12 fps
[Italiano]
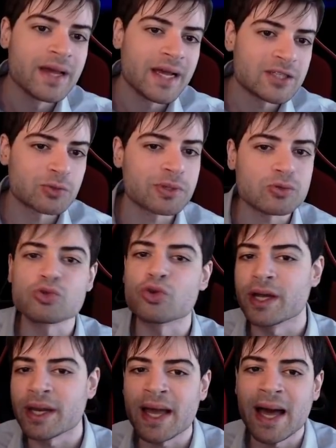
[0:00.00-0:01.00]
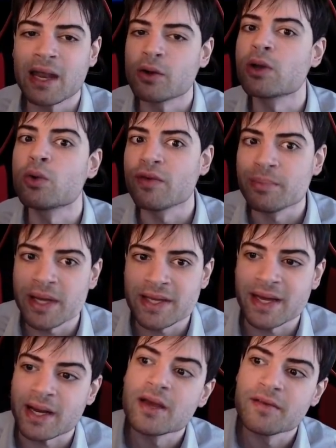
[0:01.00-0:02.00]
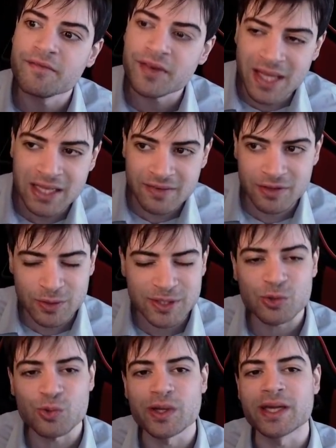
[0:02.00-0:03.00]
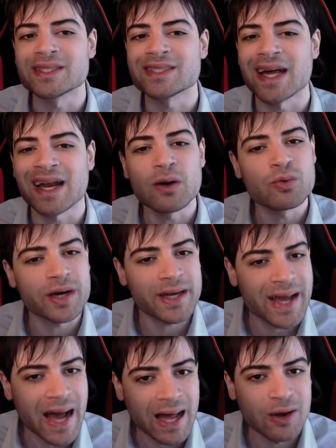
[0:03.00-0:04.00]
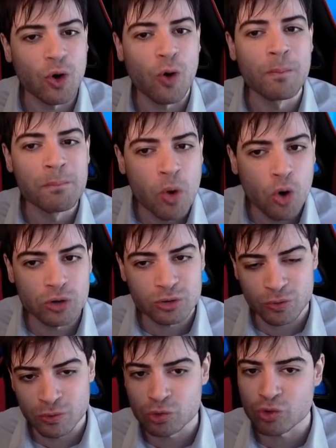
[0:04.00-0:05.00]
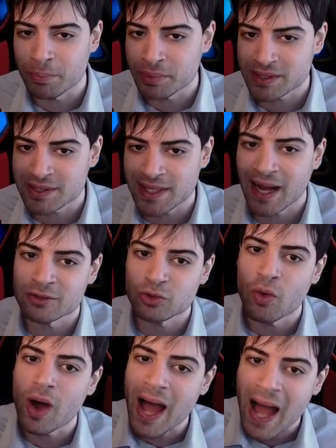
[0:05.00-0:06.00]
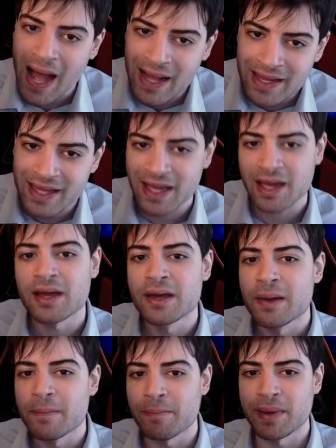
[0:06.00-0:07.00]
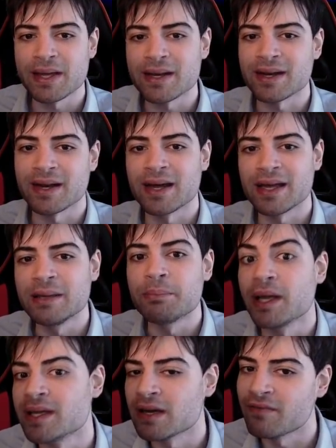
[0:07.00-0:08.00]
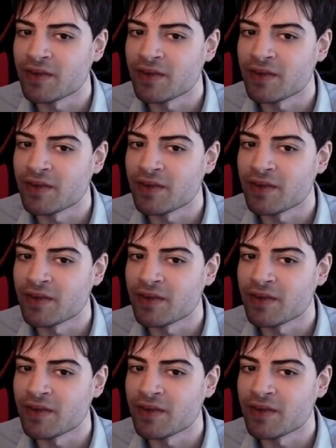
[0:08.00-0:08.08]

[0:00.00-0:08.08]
e soprattutto che regalano i nuovi player. Fidatevi questo qui sarà un regalo molto molto apprezzato anche per i player